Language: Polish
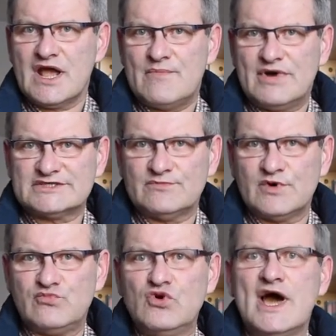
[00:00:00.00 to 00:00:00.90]
Bardzo
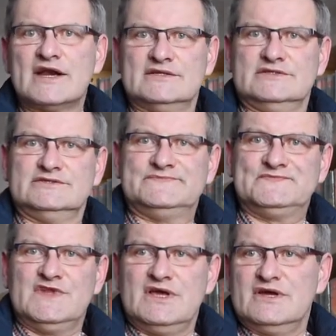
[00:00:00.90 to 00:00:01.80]
popularny
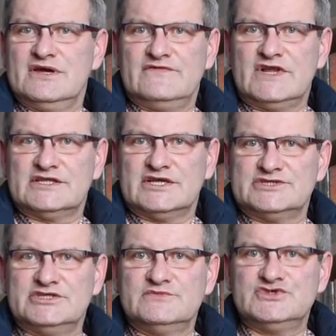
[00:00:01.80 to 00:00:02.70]
w latach
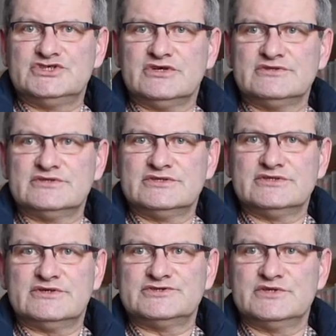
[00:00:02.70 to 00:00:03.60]
70.,
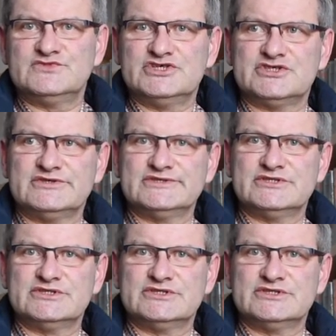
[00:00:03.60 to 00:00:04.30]
80.,